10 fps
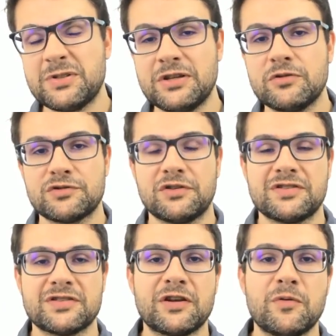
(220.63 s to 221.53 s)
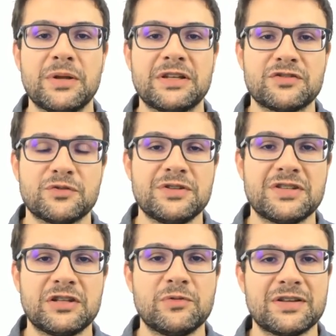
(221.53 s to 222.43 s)
sigo as nossas recomendações
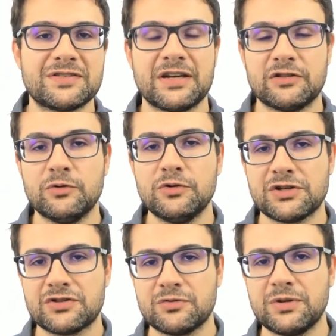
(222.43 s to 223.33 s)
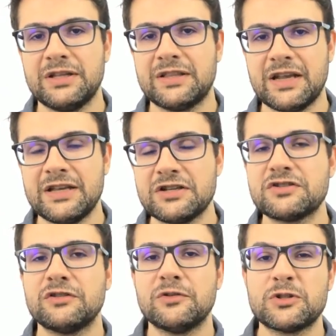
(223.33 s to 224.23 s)
aqui do rastreador, de swing
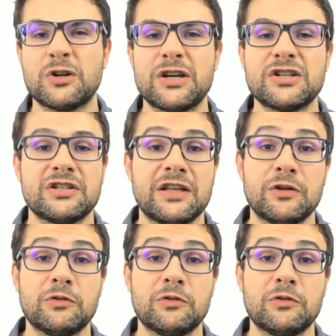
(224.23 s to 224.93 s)
traders, long short, né?